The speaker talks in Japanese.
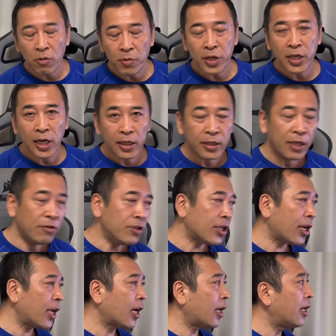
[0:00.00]
も嫌っているんじゃ
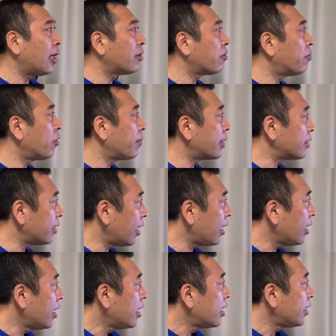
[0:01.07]
ないかなと思いますね。
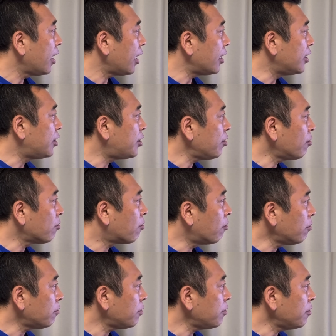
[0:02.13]
で、一応
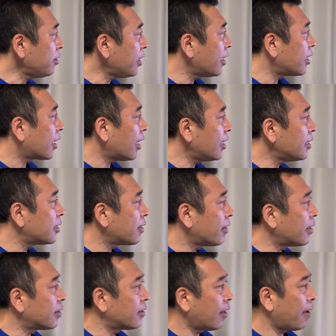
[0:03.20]
航空優先に関しては
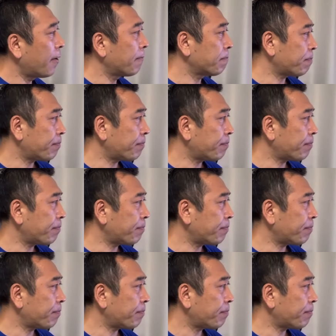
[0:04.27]
ですね、